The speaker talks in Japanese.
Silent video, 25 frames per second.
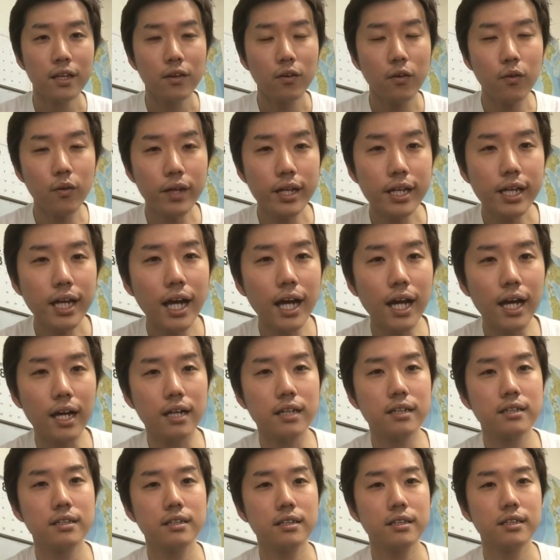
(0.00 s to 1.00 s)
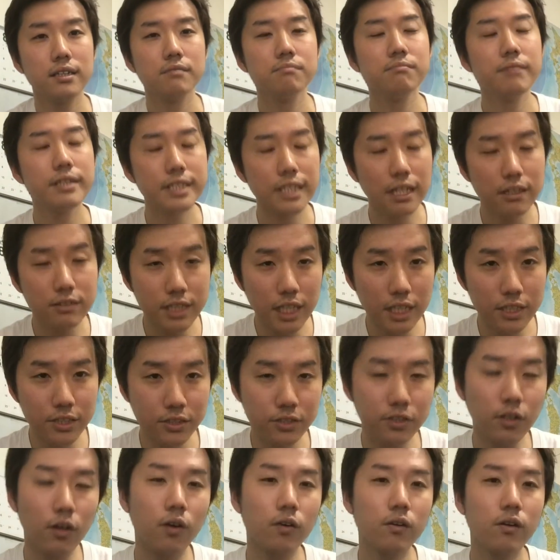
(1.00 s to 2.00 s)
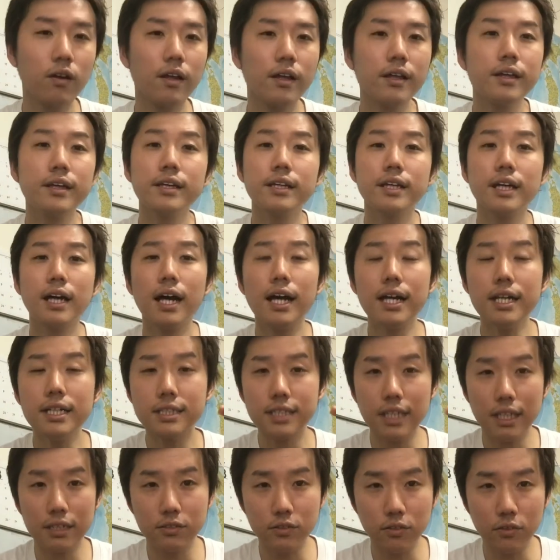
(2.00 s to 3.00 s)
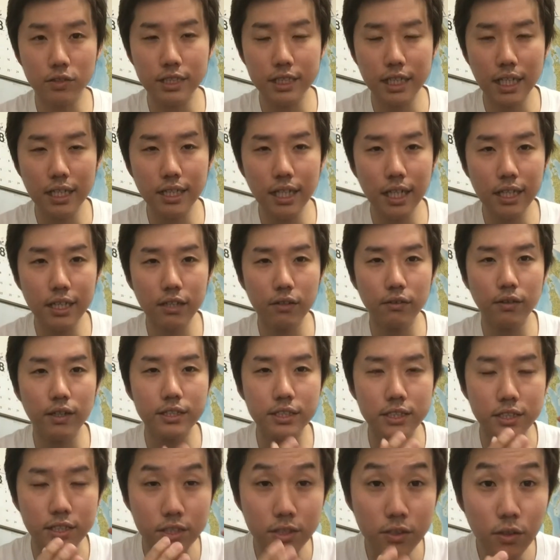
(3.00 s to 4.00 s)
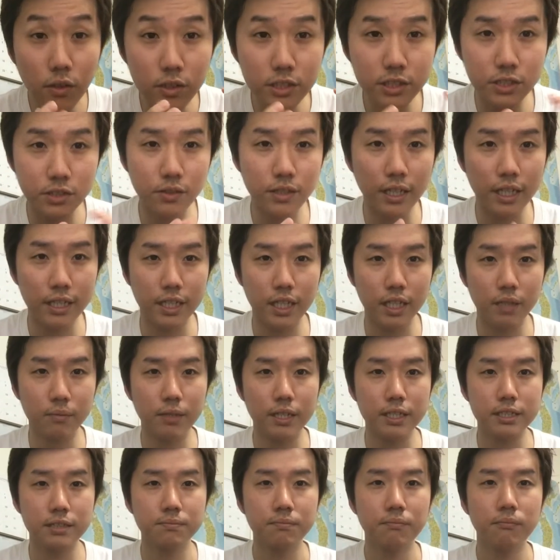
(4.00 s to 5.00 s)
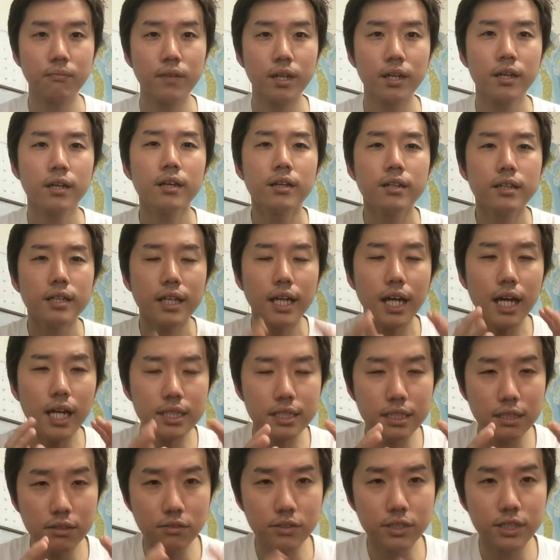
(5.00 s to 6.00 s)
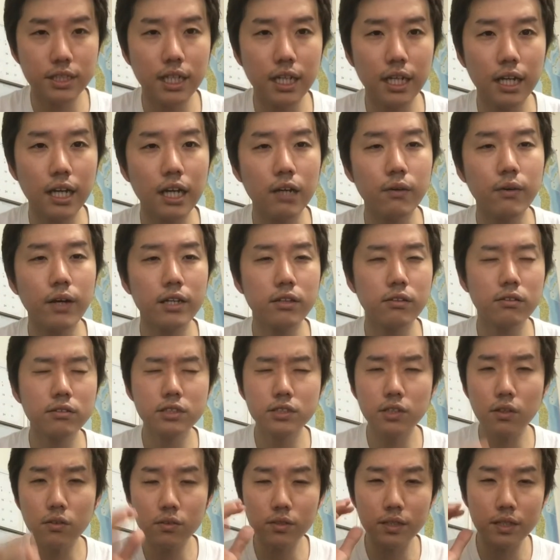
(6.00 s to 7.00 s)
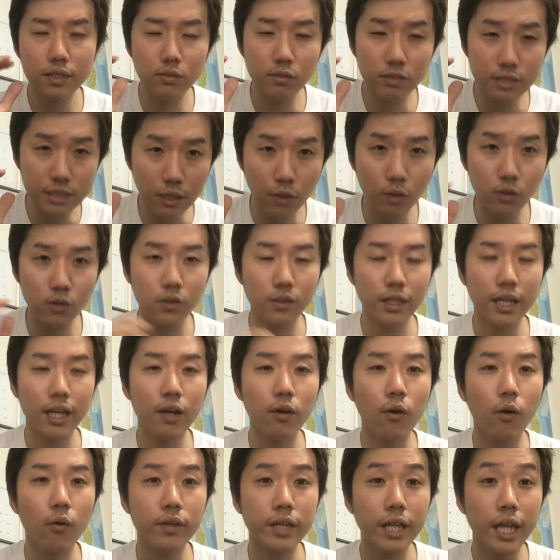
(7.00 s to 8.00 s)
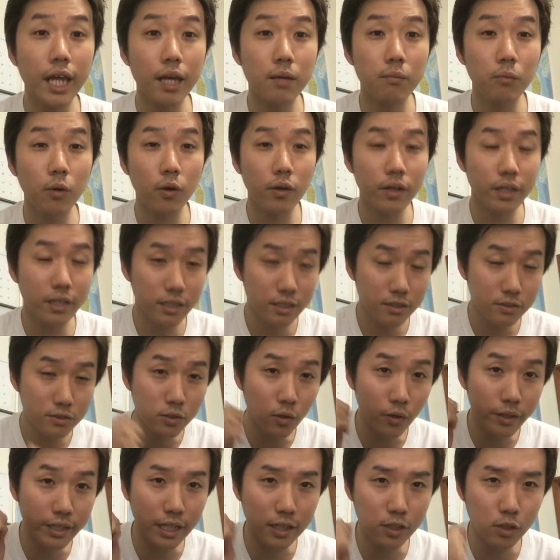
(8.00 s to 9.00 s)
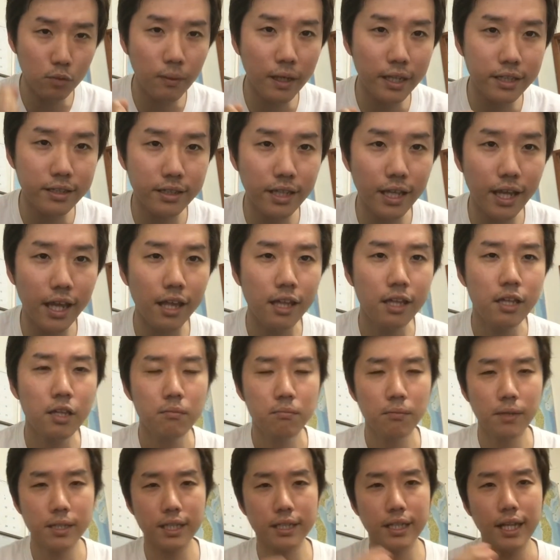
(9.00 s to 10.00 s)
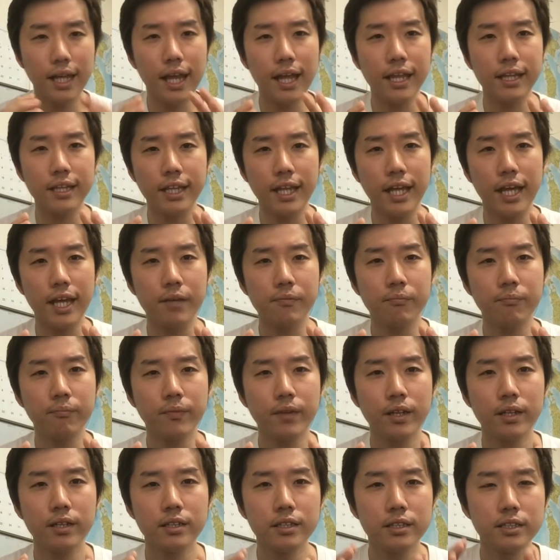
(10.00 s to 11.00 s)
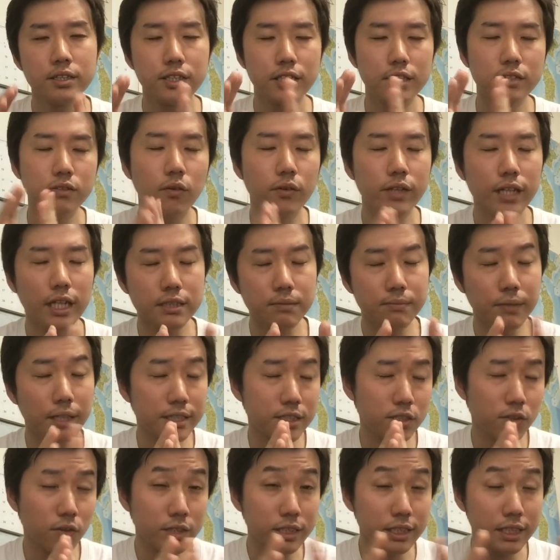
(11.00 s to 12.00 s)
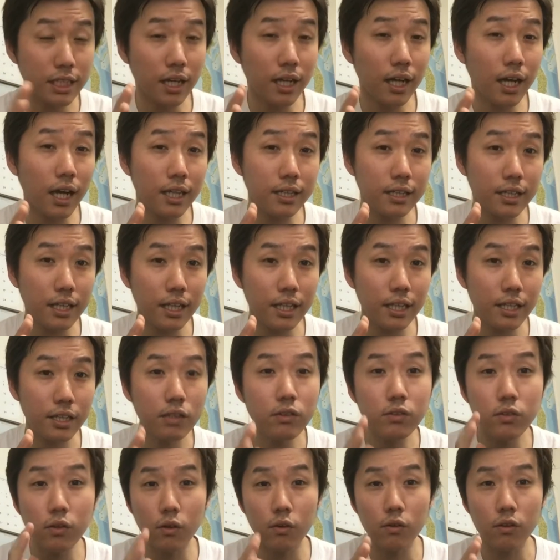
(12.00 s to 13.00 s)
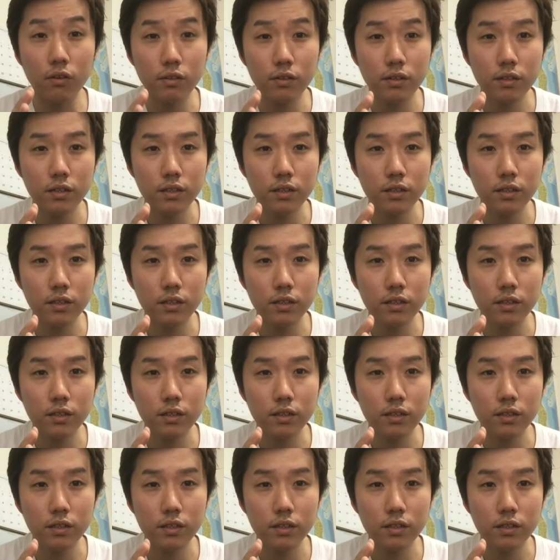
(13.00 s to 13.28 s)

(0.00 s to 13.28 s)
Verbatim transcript: これがめちゃくちゃ重要。解釈の仕方っていうのがすごい重要になってきます。解釈の力が弱いと、ちょっとしたことでへこんで、もう動きが止まって、また悩んで、次動き出すまですごい時間かかってっていうのを